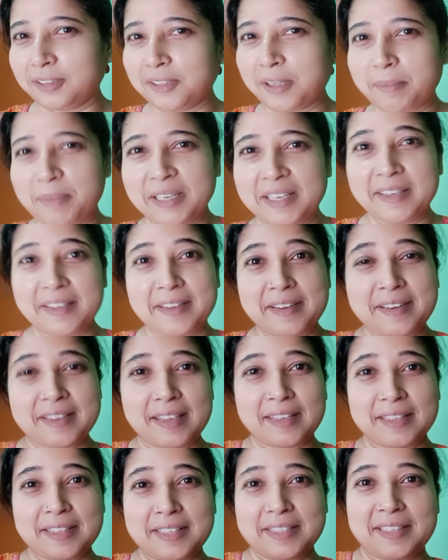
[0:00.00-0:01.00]
আমি কী কী
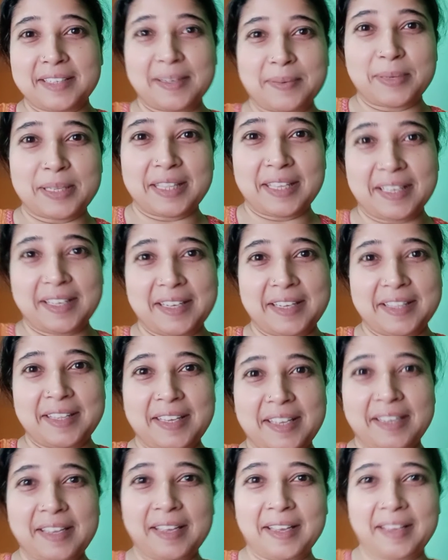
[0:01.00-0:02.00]
নিয়ে এসেছি সেটা একবার দেখিয়ে
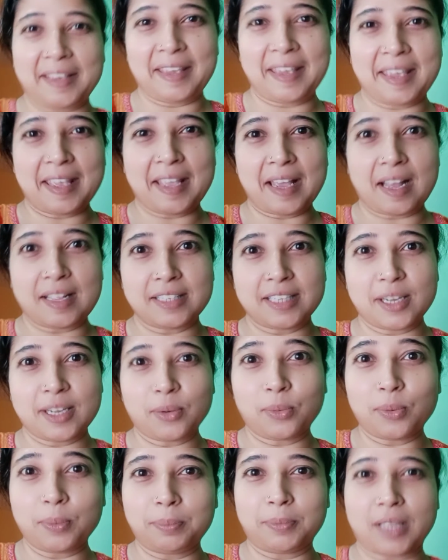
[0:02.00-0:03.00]
দিই খেয়ে আজকে
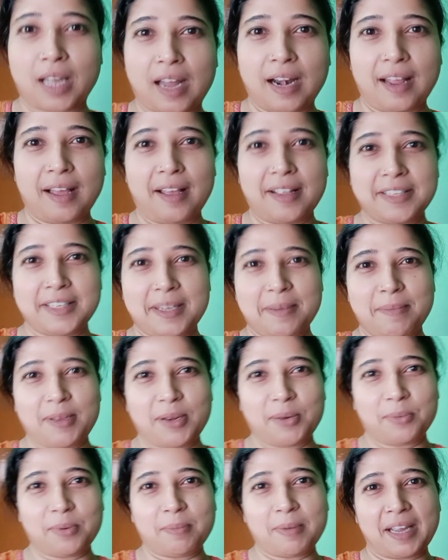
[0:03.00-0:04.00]
খুব তাড়া আজকে
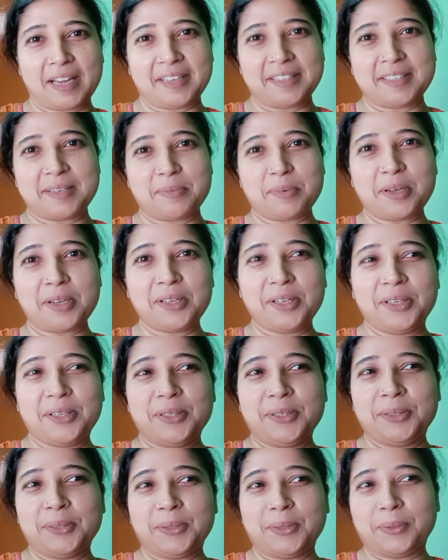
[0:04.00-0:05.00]
বেরোবো বাইরে যাব
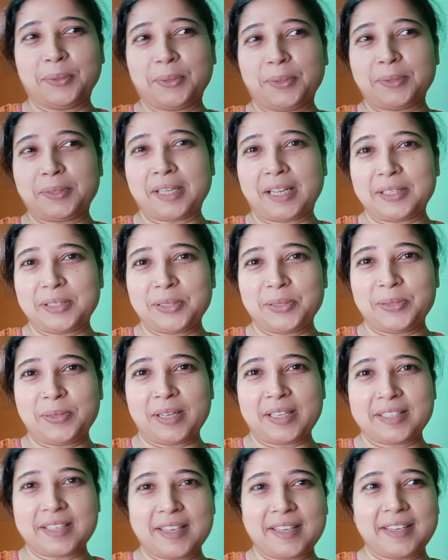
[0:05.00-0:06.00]
তো তার জন্য
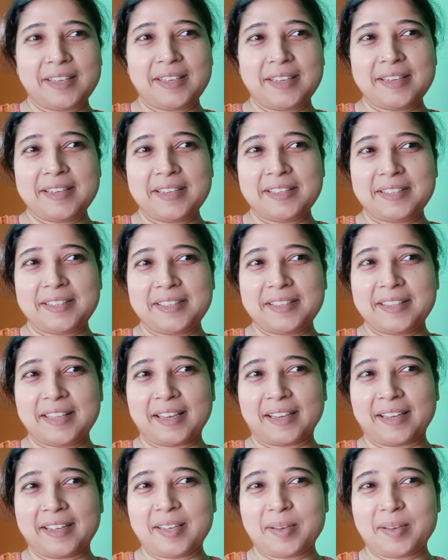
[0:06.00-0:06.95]
আজকে কি কি নিয়েছি দেখাই